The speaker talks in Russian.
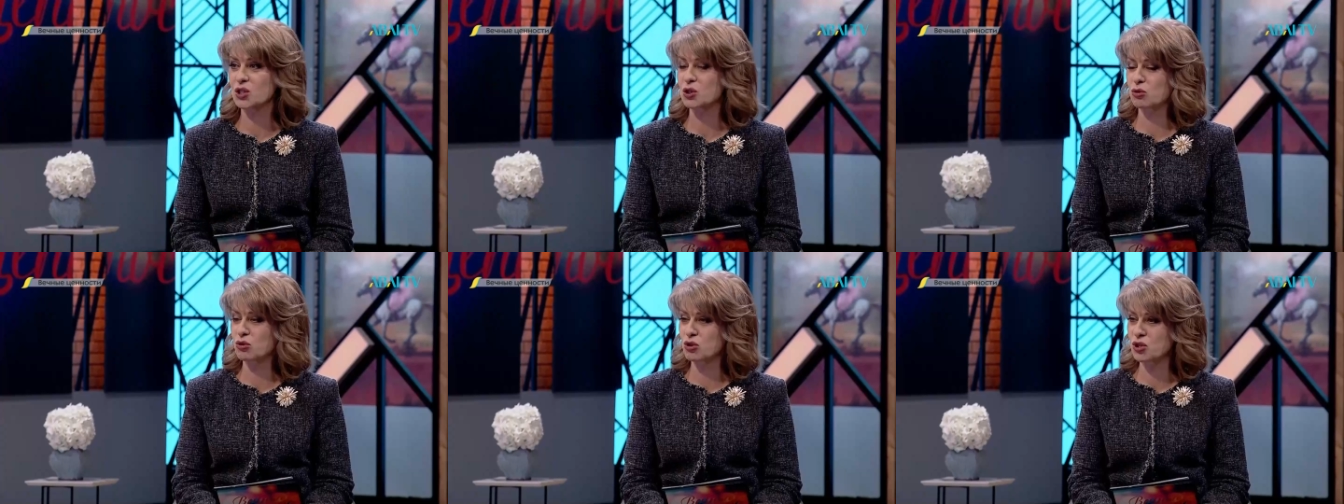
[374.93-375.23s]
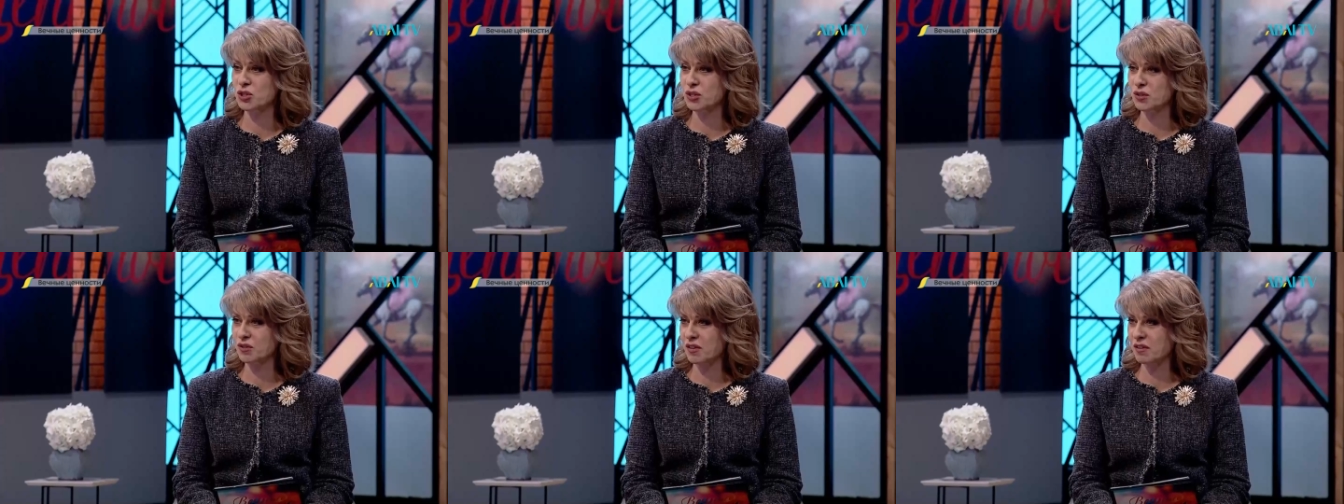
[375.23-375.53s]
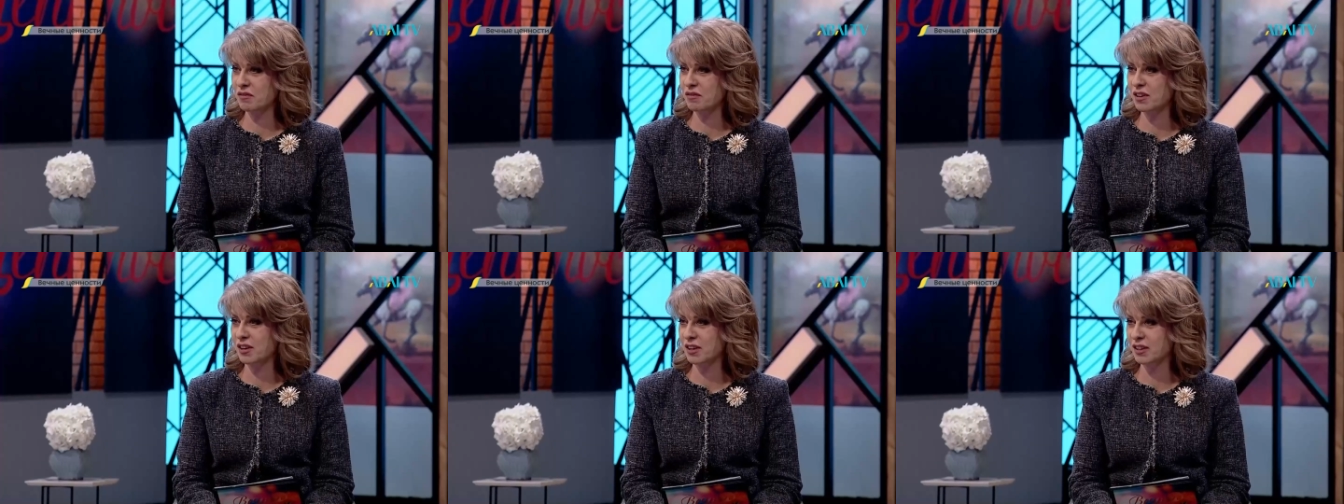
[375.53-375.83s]

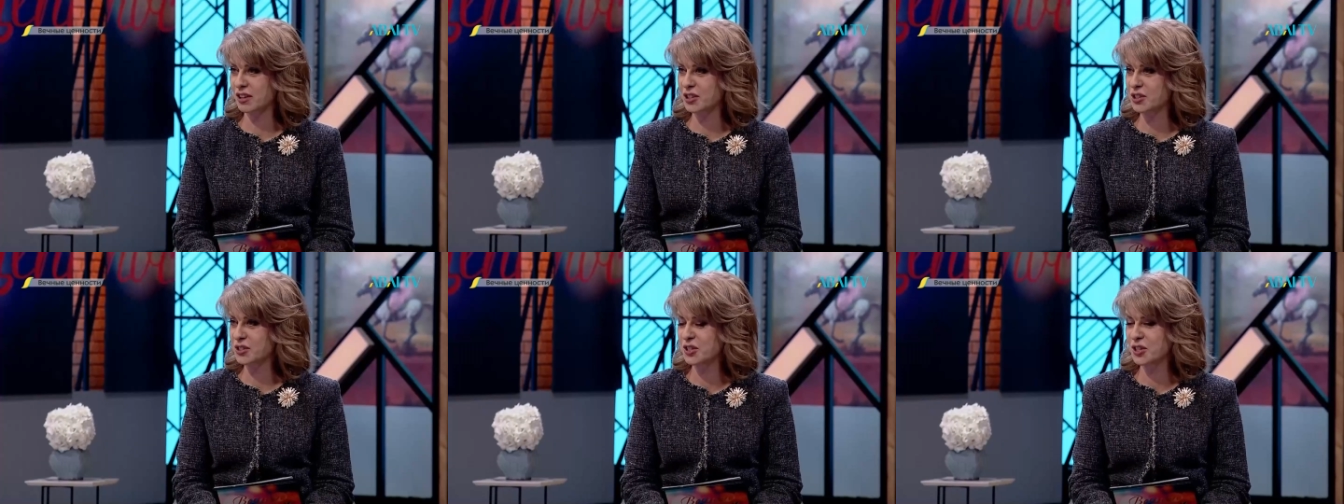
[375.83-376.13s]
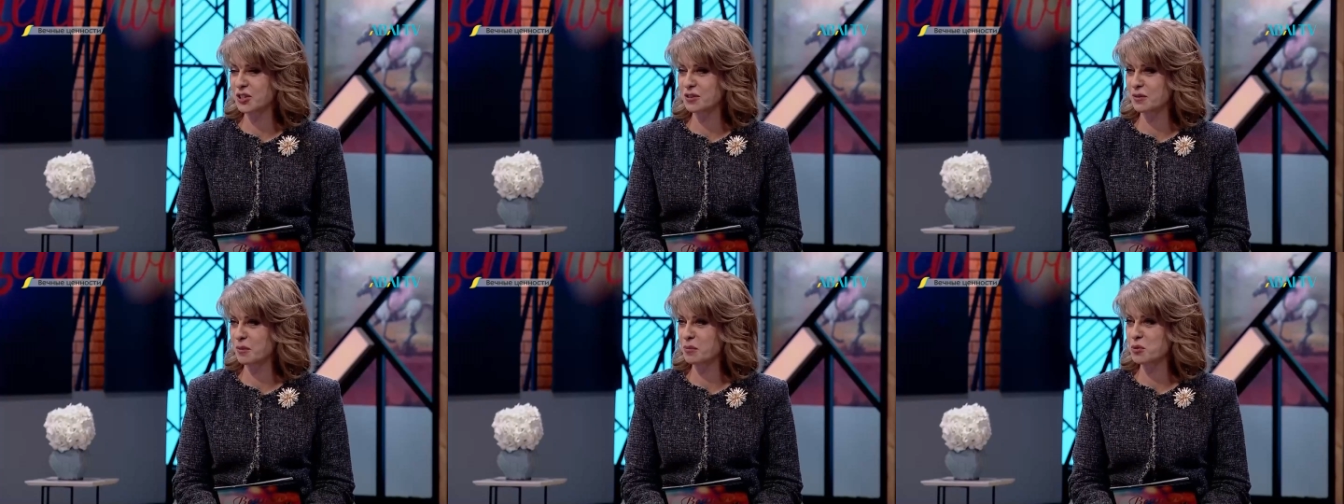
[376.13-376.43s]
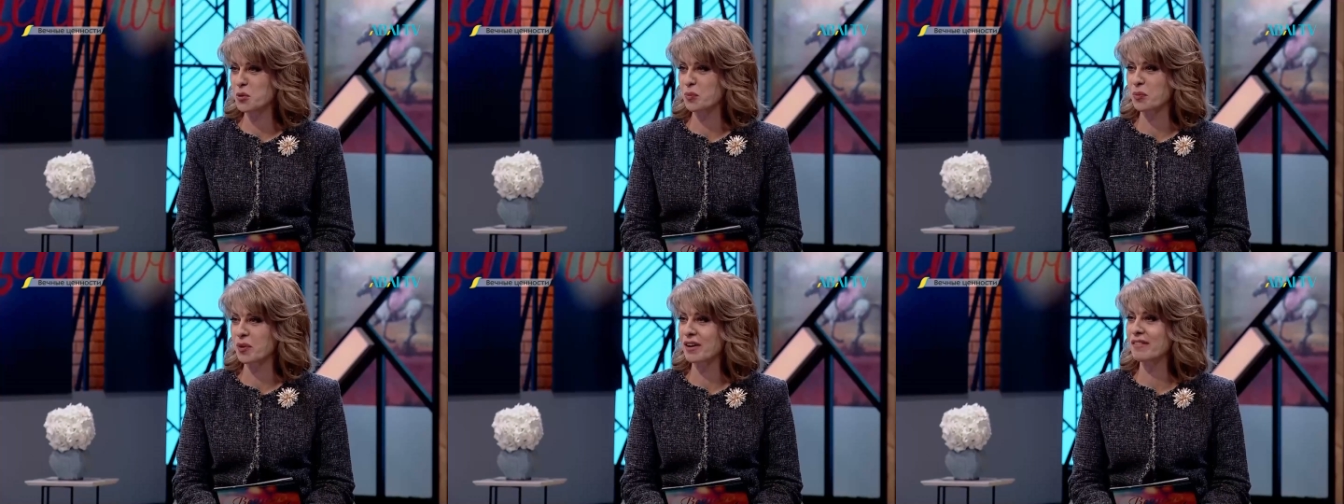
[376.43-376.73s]
существовало. Здесь
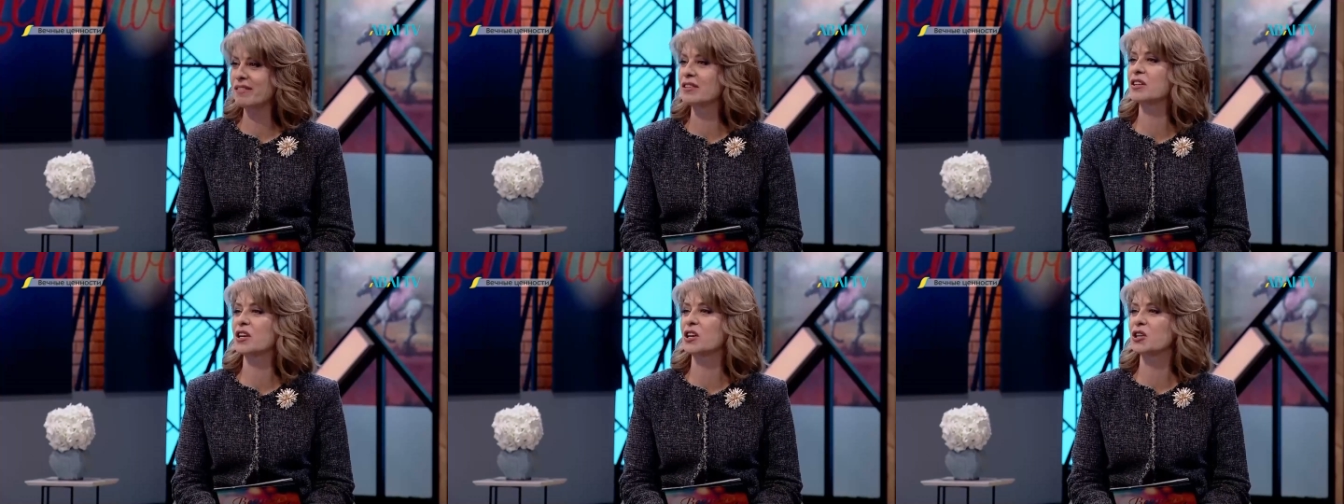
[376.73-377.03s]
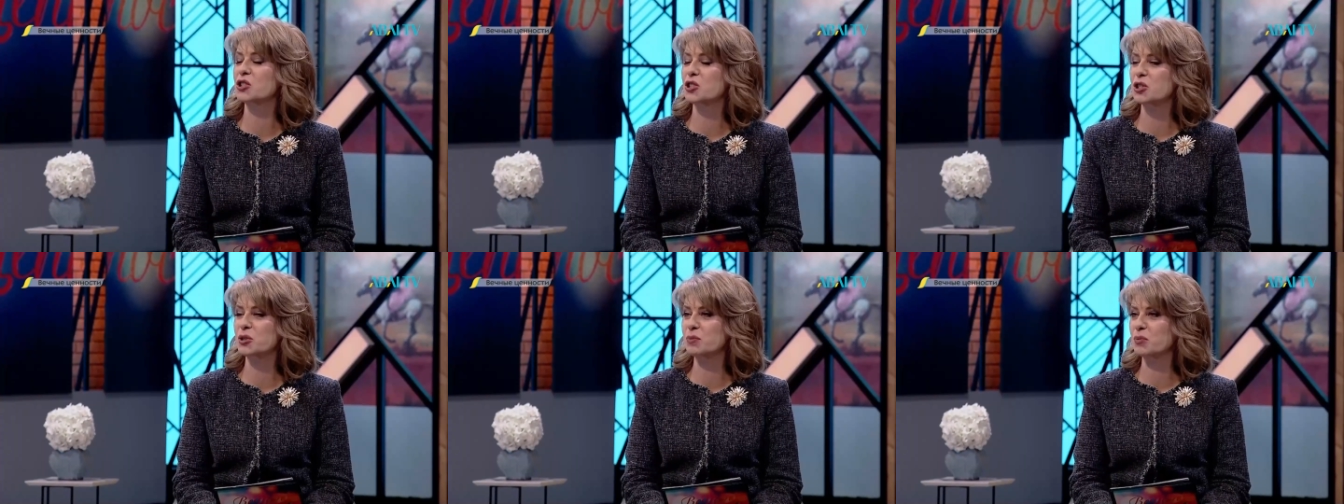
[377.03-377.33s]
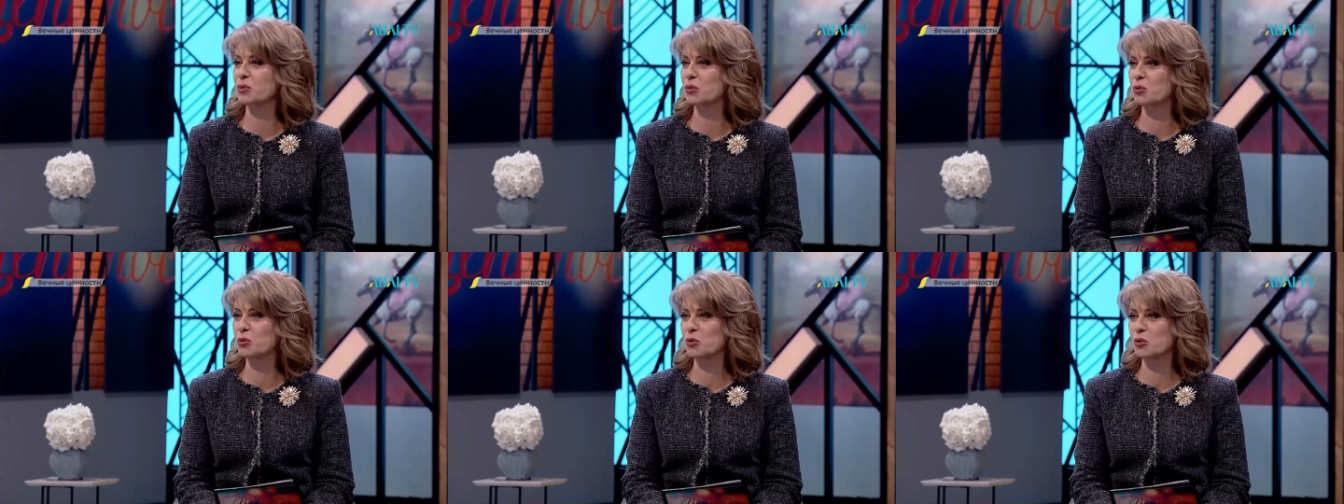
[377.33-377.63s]
вообще права на
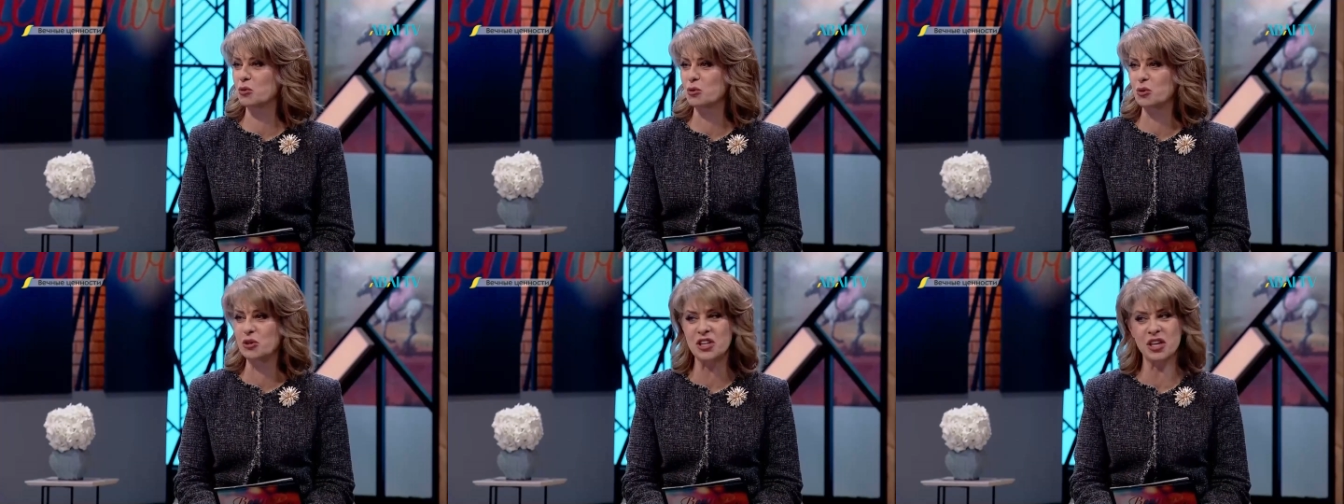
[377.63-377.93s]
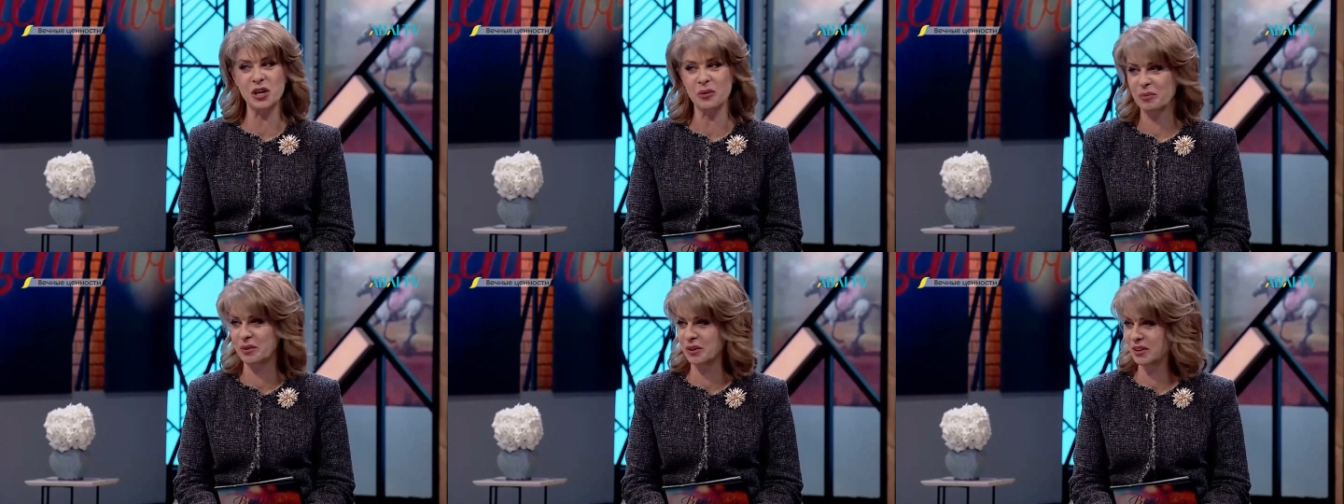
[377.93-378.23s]
ошибку не было.